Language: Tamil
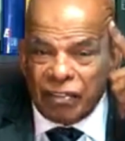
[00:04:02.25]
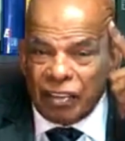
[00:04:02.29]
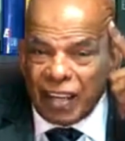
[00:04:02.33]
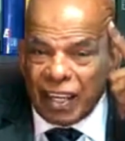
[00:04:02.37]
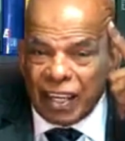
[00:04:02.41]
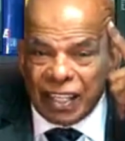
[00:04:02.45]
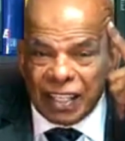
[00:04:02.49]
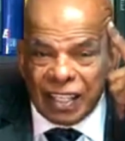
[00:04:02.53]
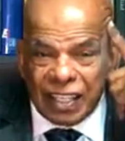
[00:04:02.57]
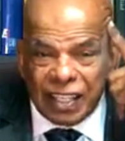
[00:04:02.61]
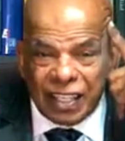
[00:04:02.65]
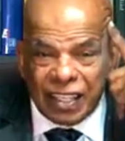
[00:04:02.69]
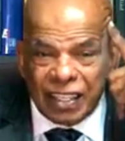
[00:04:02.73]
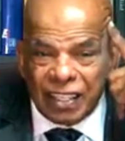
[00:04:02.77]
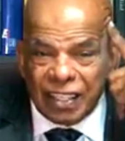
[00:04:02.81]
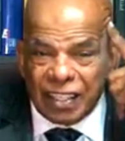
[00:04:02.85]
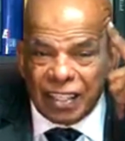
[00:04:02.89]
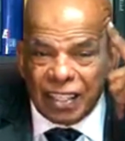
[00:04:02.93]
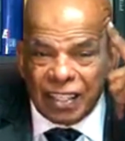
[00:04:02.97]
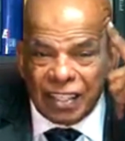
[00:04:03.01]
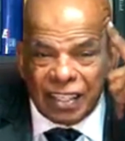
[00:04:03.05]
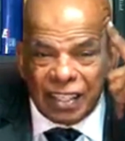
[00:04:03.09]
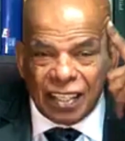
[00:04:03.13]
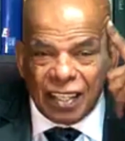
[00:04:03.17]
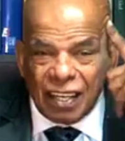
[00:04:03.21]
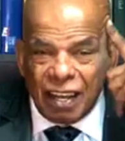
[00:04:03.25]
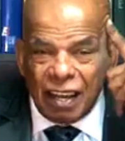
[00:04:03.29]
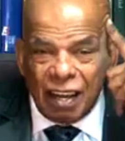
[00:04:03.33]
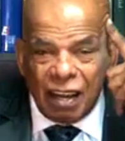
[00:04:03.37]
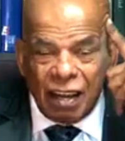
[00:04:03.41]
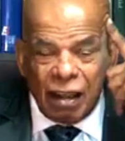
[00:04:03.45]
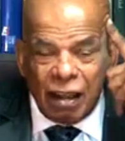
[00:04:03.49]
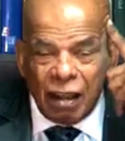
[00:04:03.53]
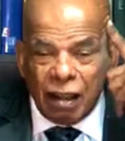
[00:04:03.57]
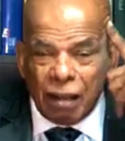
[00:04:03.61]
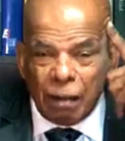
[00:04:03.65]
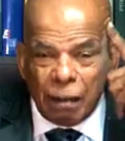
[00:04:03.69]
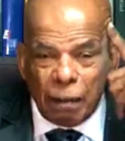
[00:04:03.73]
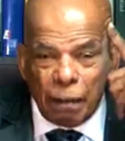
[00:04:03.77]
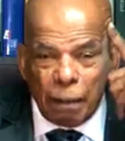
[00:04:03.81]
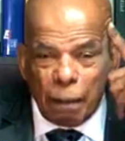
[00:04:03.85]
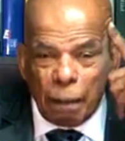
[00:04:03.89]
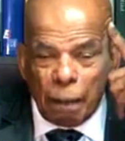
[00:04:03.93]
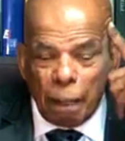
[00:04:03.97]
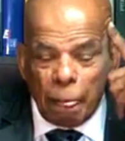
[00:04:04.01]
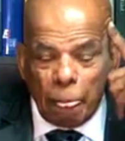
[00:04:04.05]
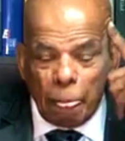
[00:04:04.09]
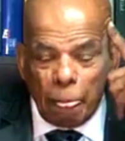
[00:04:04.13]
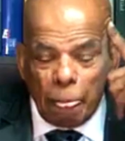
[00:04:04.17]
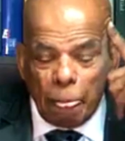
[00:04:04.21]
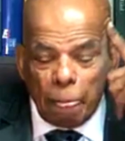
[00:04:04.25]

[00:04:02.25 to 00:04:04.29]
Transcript: வருகின்றது ஆகும்